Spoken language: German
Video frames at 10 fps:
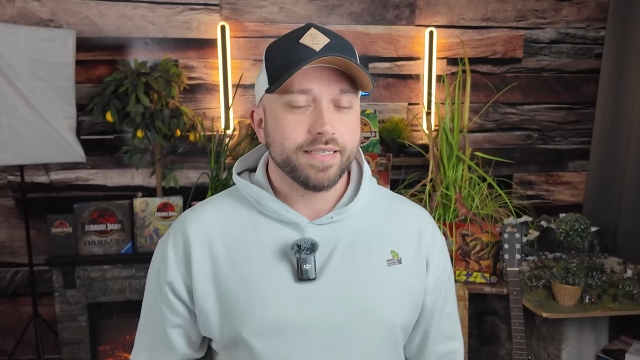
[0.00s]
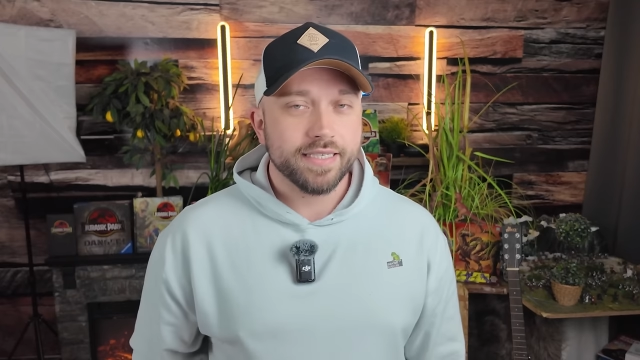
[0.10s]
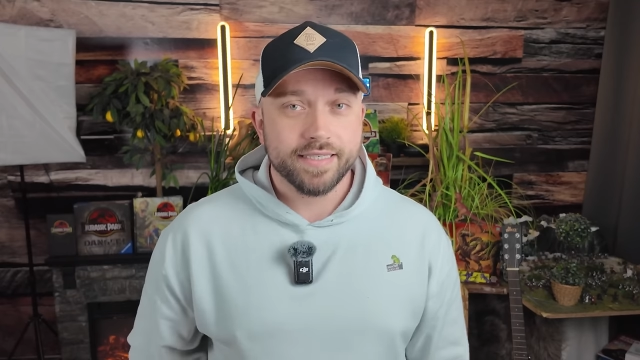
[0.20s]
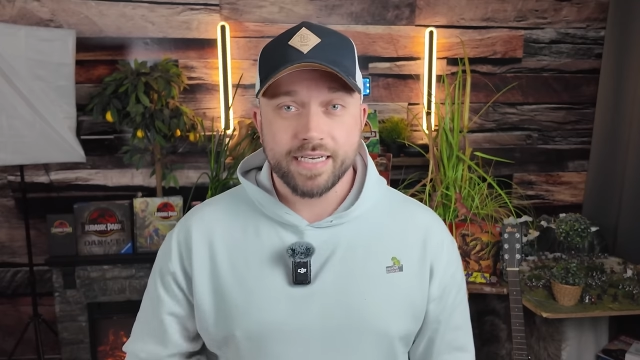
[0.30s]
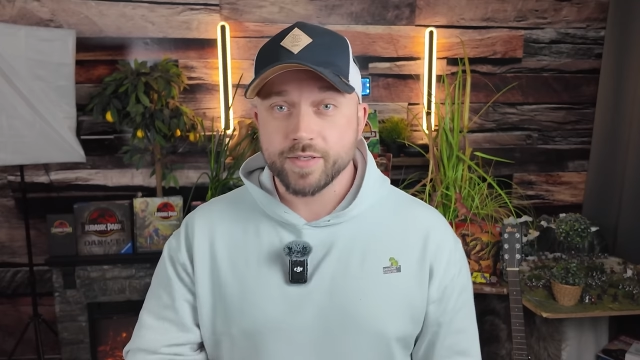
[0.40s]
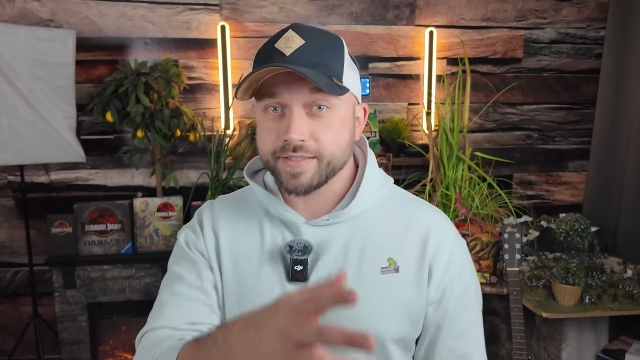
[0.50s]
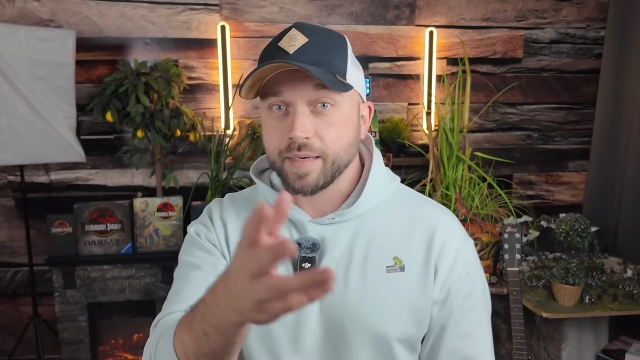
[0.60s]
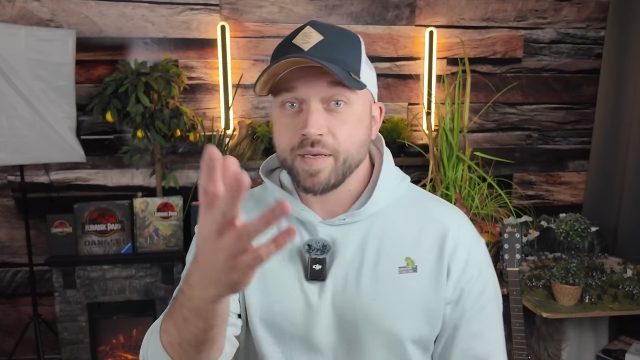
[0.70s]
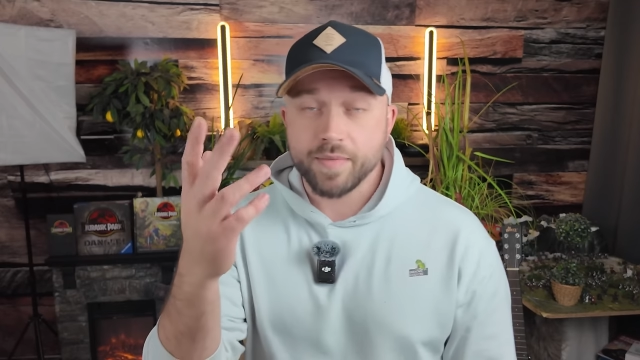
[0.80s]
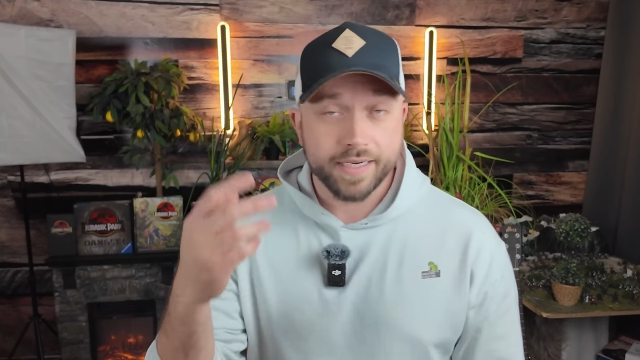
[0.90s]
da ihr Ding und
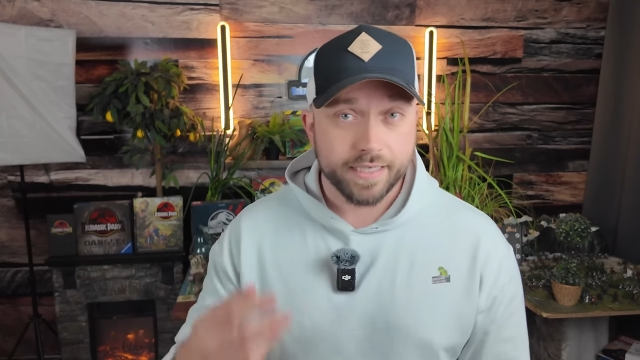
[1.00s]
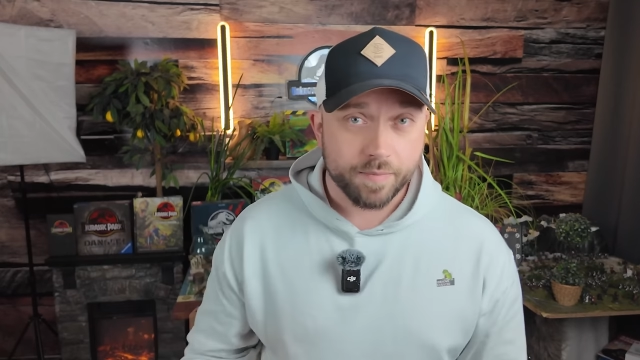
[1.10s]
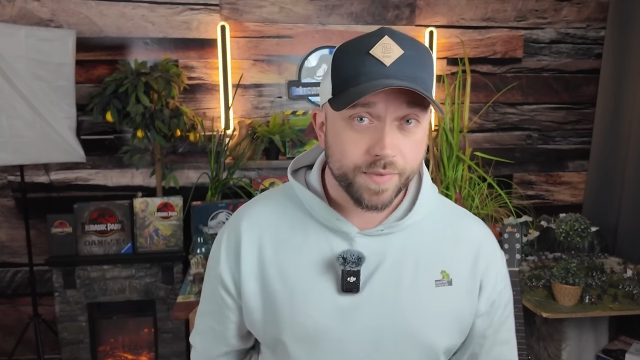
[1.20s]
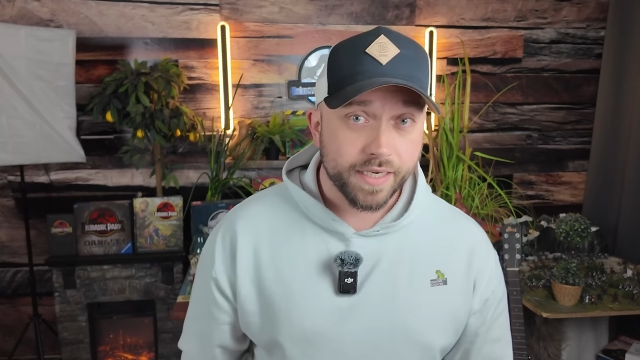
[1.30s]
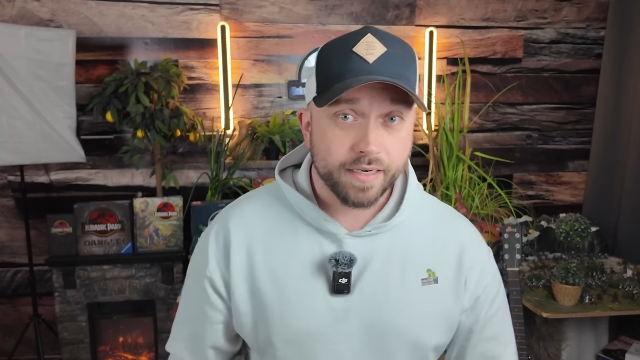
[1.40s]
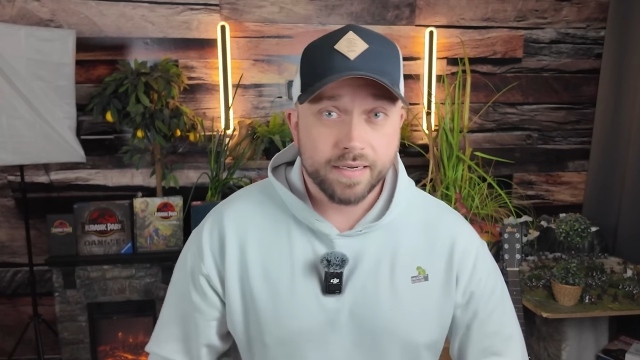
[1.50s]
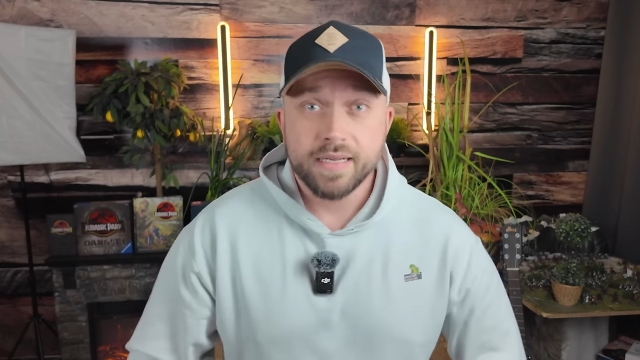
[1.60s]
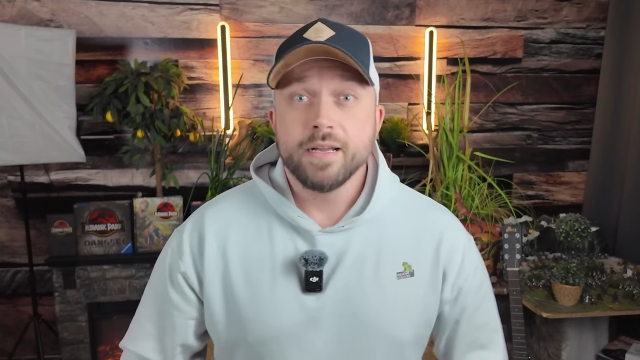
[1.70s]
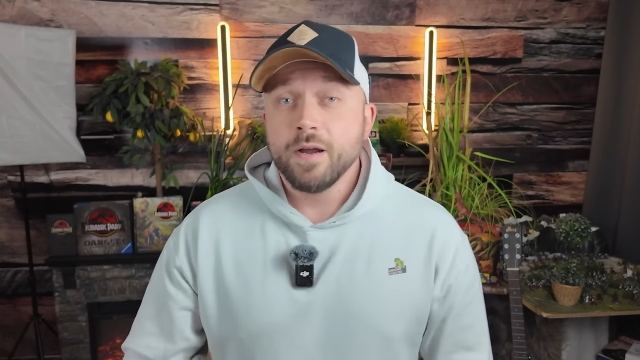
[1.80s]
Sammy macht eben hier